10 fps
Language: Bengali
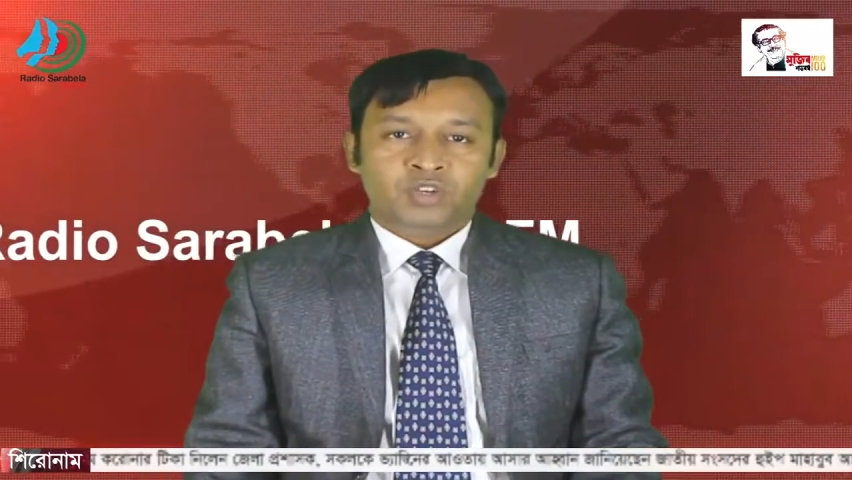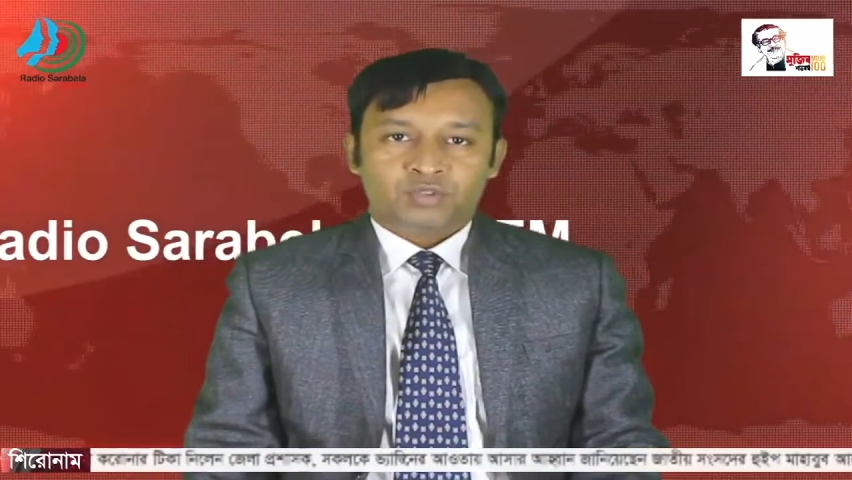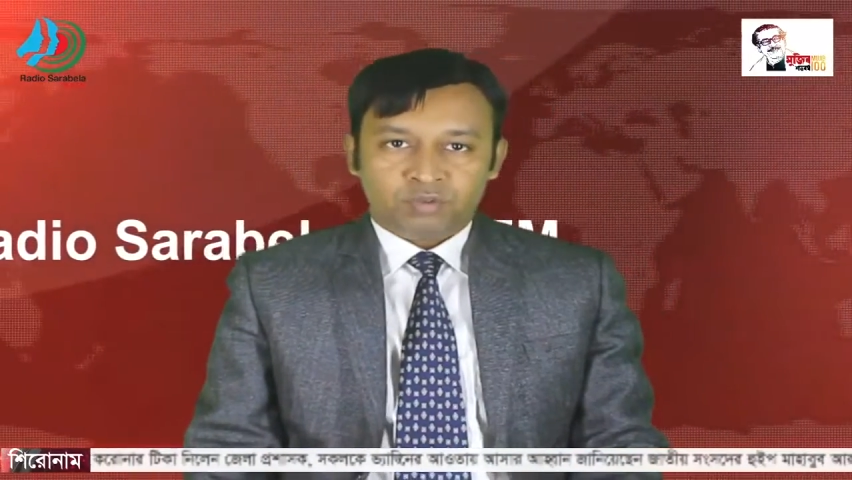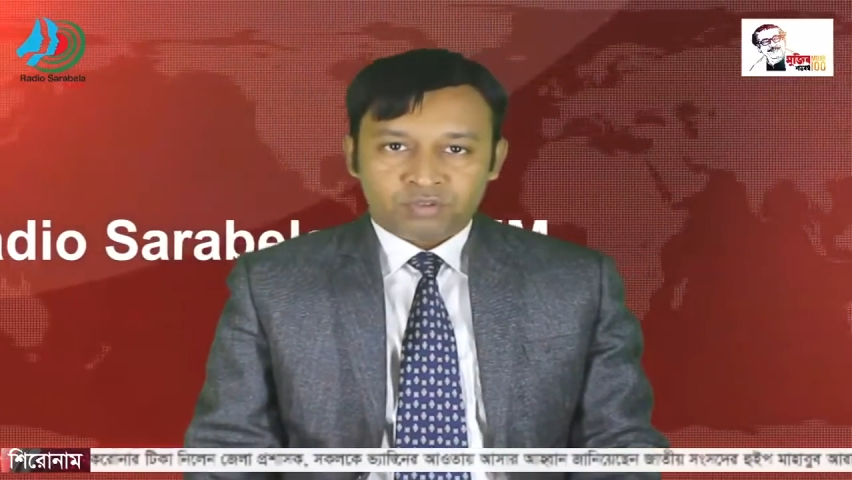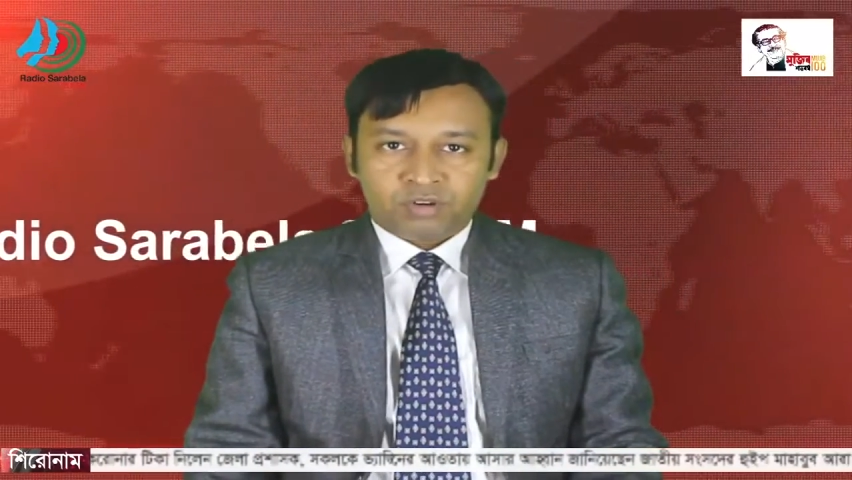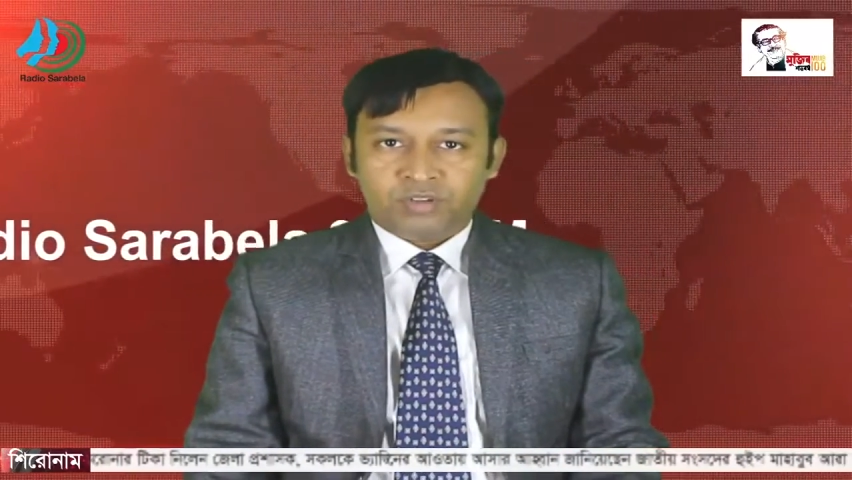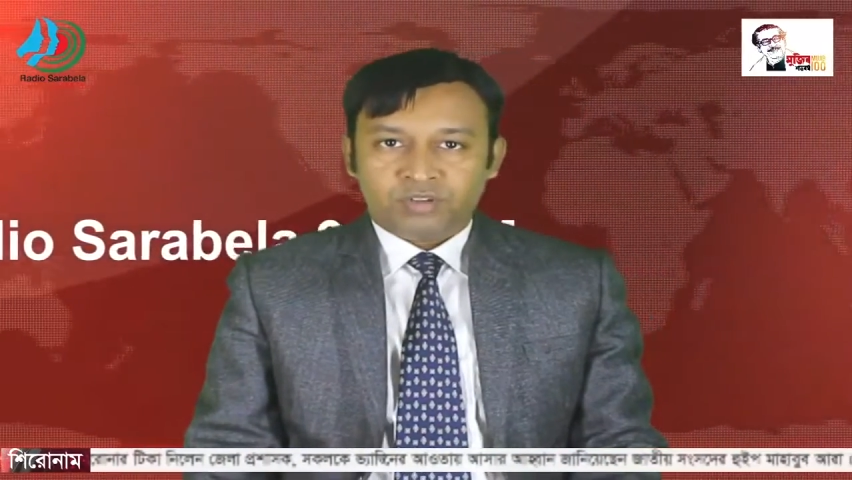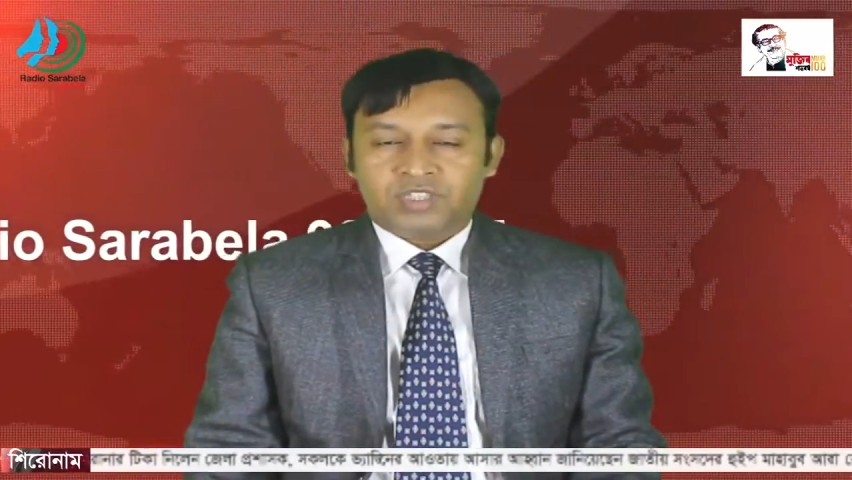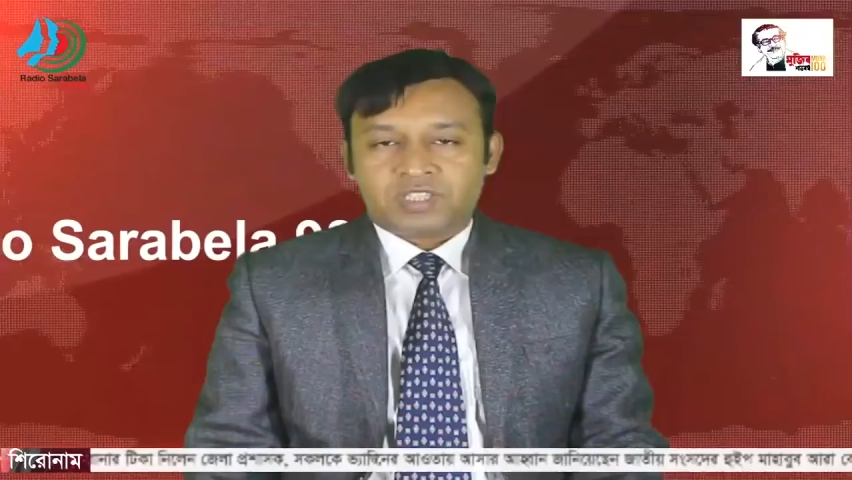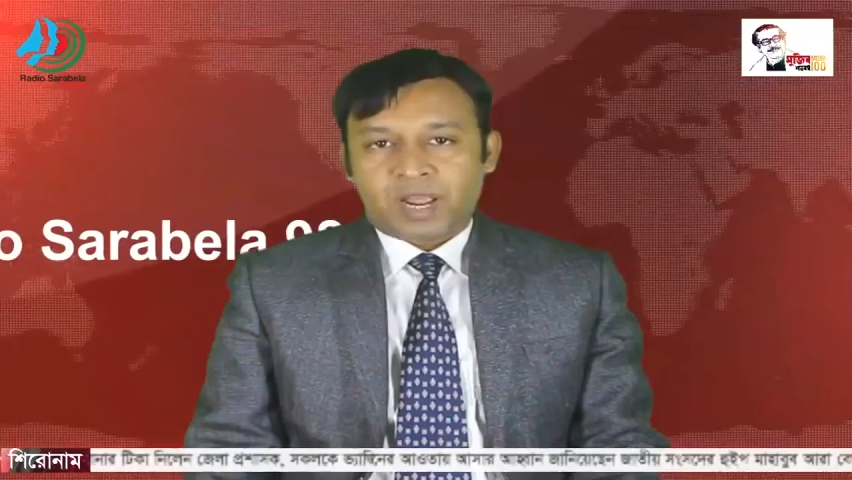
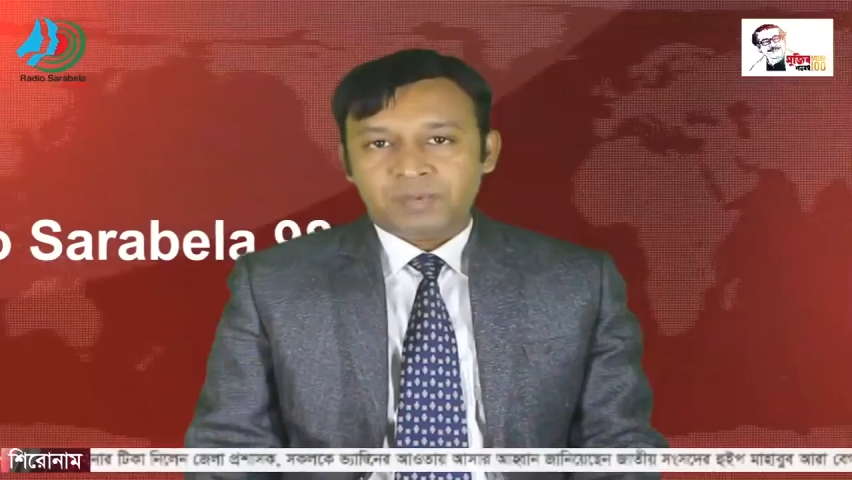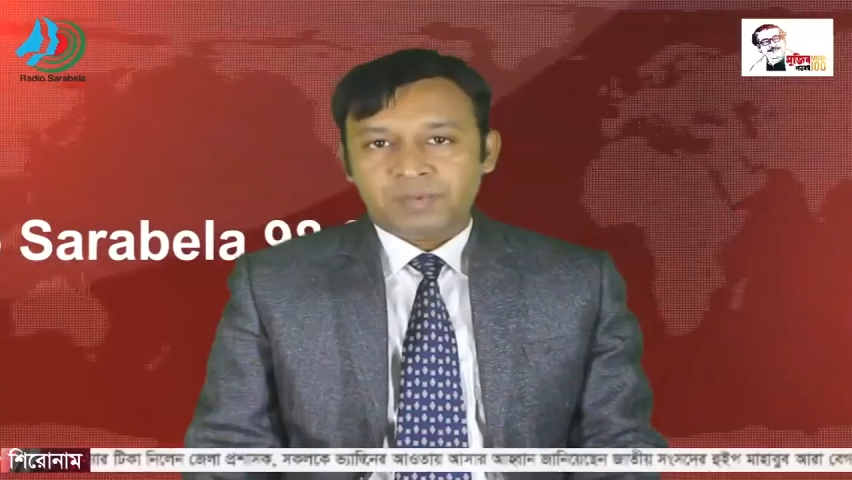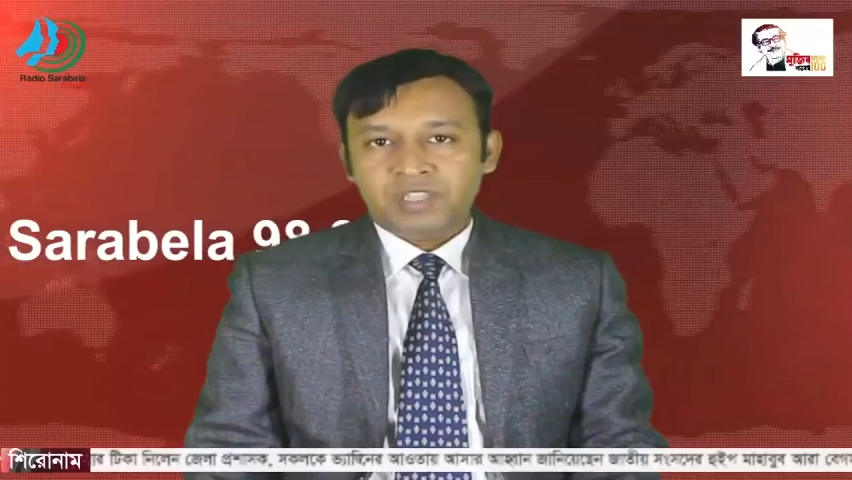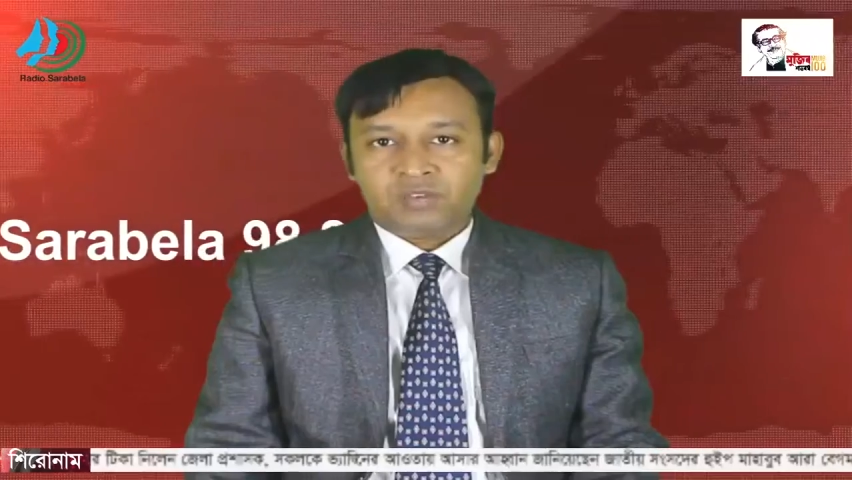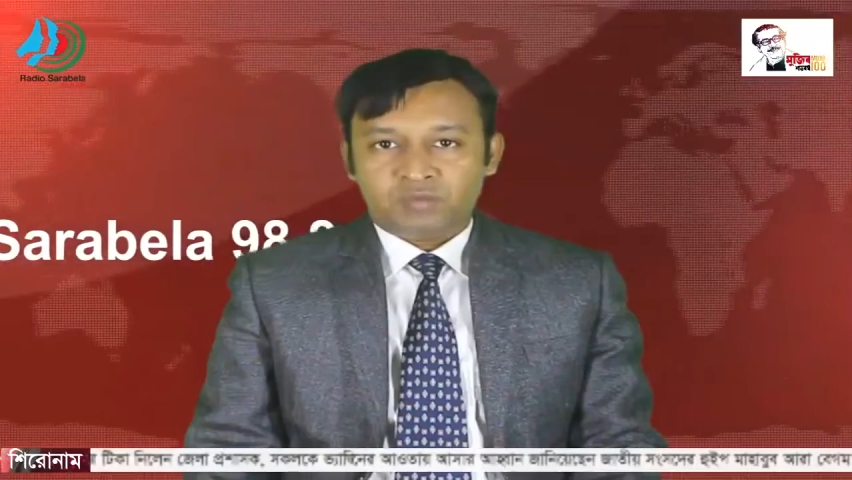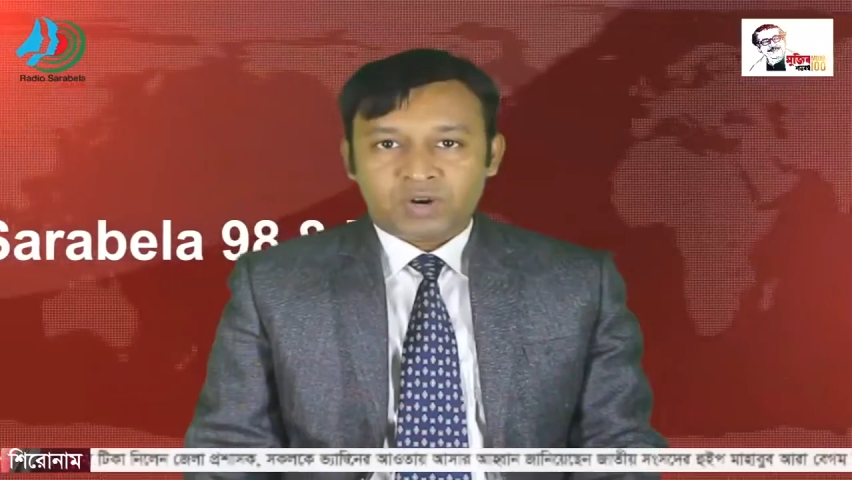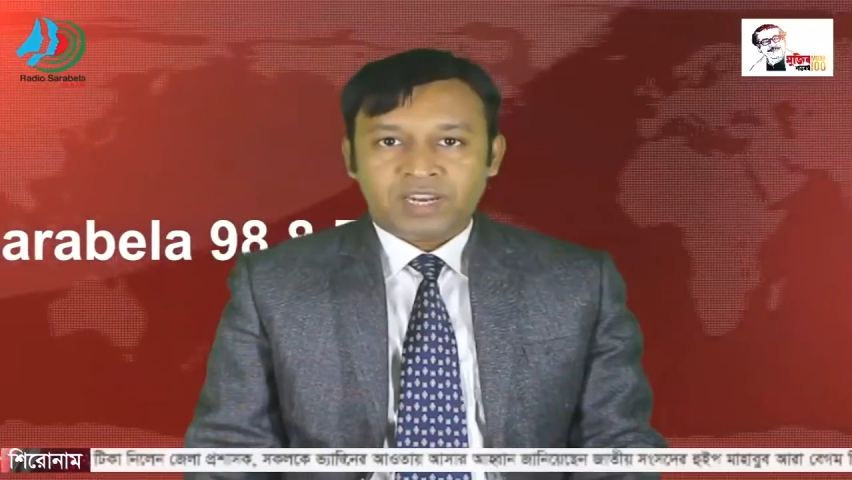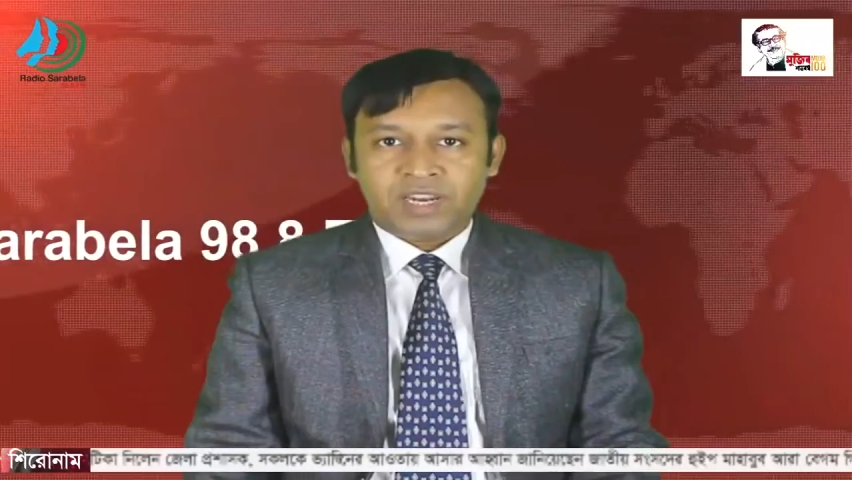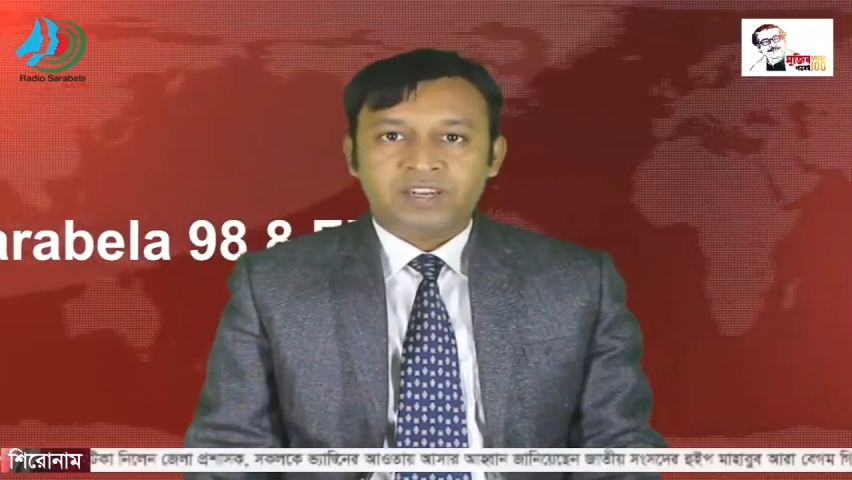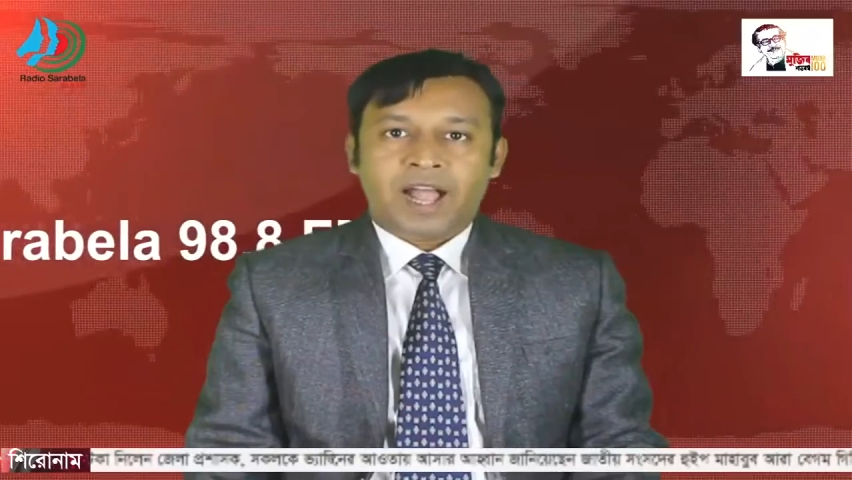সুন্দরগঞ্জে স্বামীর
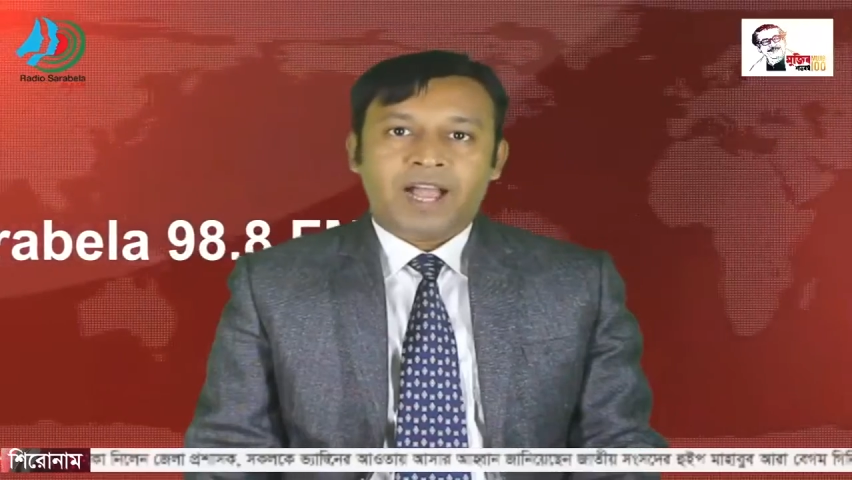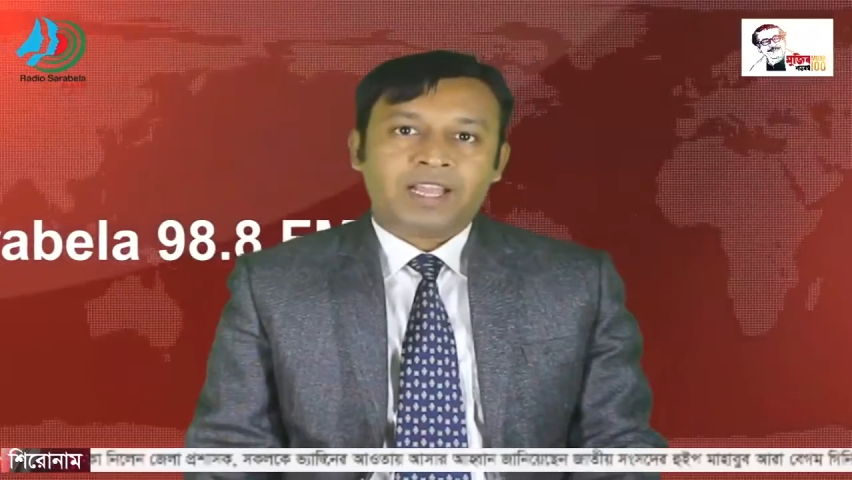কোড়ালের